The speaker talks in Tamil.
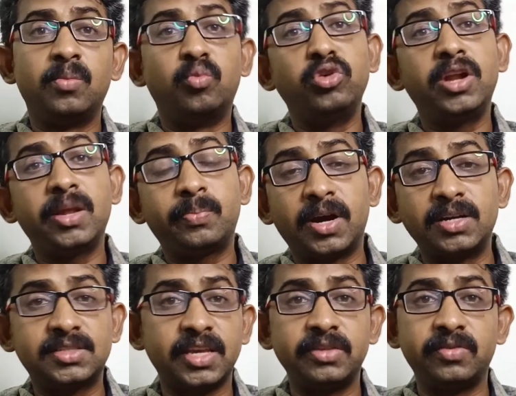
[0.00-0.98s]
முன்னேற்பாடு
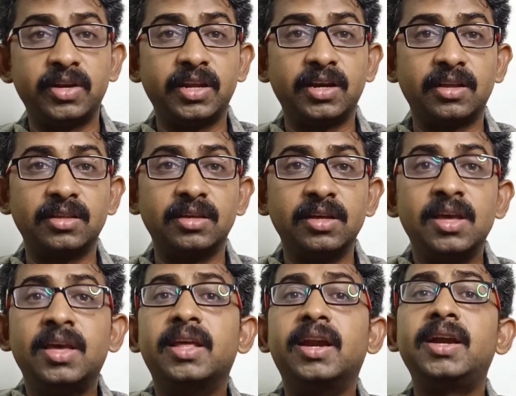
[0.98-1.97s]
செய்து வருகின்றது
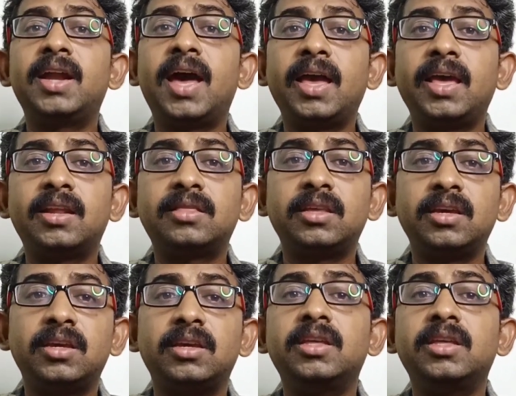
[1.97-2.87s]
ரெண்டாயிரத்தி